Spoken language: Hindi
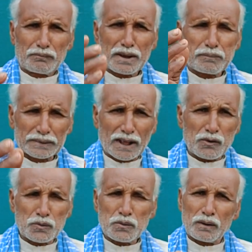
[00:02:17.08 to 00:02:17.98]
मैं
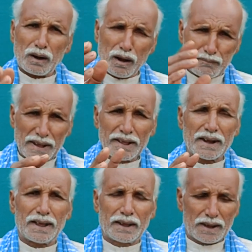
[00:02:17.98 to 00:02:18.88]
बताऊँ कम ही
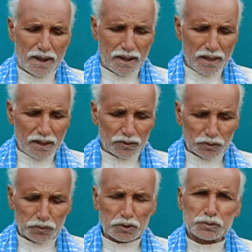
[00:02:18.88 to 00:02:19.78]
रहेगा
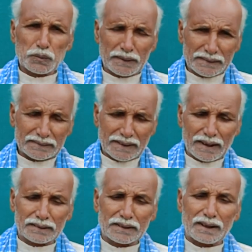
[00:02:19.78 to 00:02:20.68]
तो दोस्तों इसके
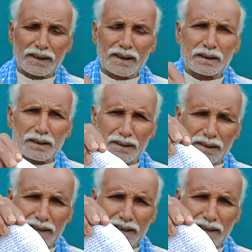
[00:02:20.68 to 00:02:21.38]
अंदर एक